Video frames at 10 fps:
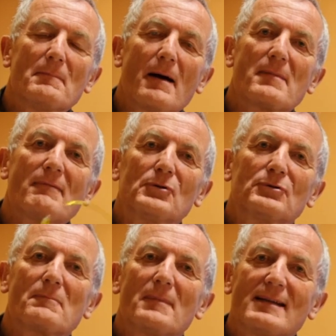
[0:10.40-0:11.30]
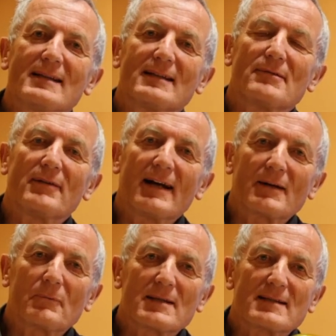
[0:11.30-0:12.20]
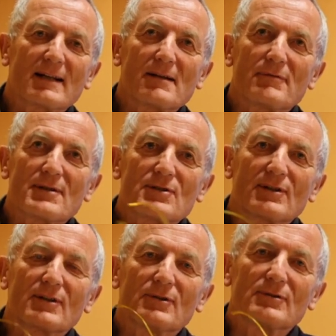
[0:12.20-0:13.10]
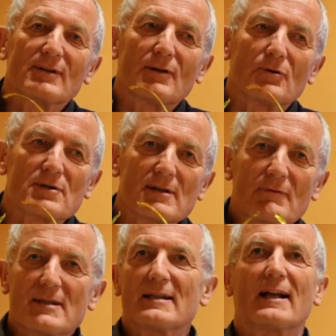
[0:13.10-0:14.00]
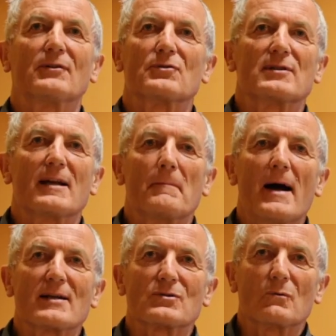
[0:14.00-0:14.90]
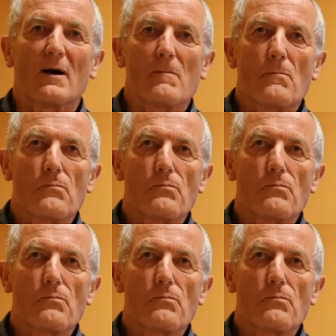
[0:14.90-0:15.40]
Ma mi è venuto in mente di fare questa riflessione con te oggi avvicinandosi la Pasqua.